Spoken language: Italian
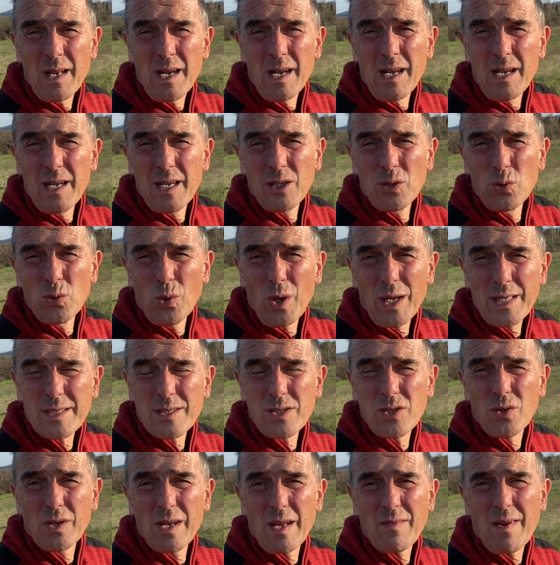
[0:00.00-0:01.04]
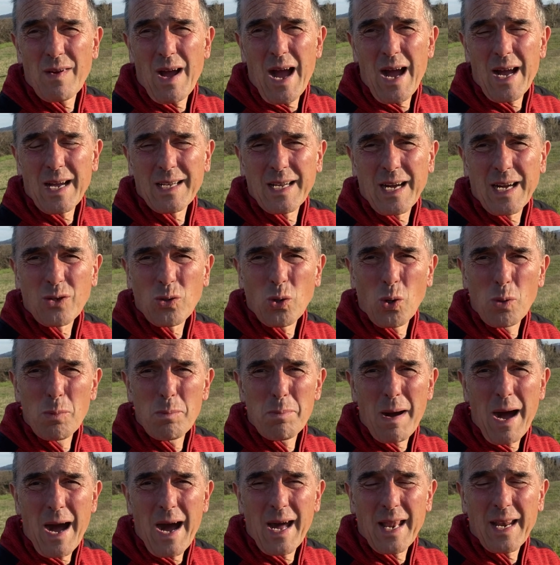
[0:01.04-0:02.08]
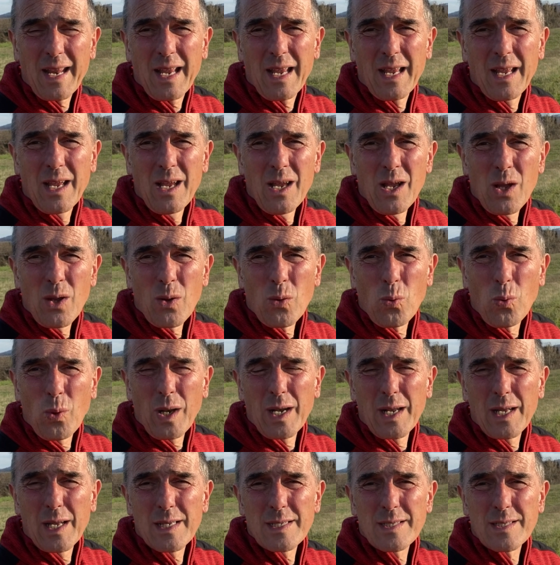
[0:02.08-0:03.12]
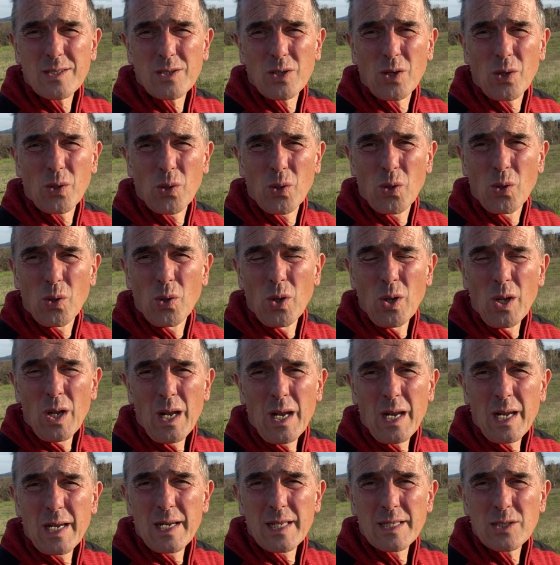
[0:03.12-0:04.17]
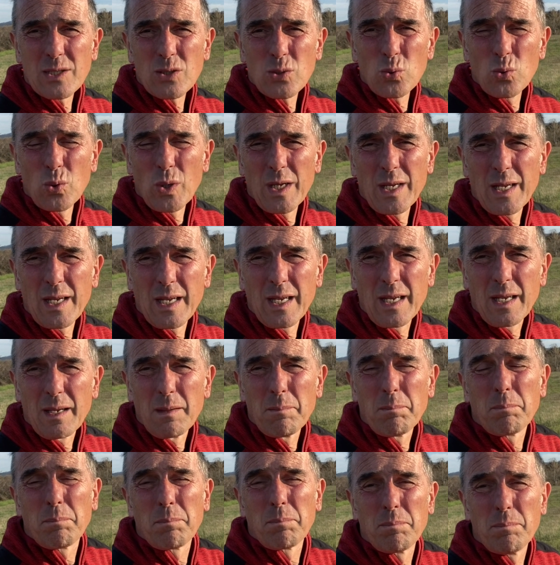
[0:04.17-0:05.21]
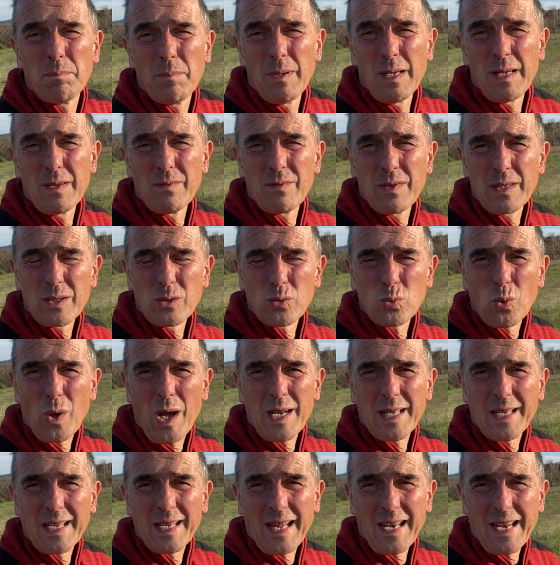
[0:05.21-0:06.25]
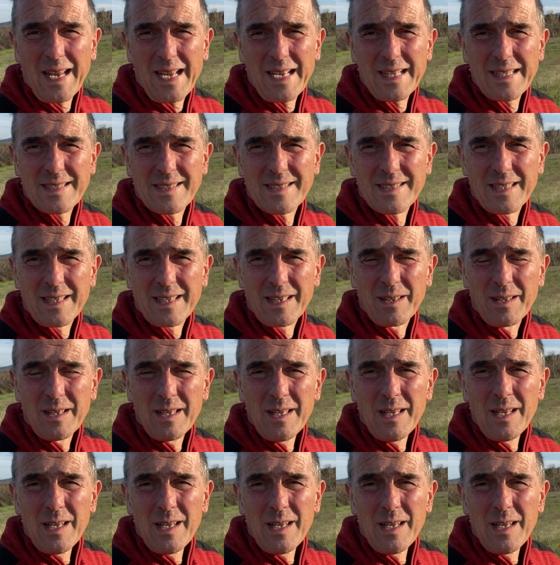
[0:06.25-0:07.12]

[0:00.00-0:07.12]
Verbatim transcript: l'educazione va anche a colmare quelle che sono le sue eventuali carenze,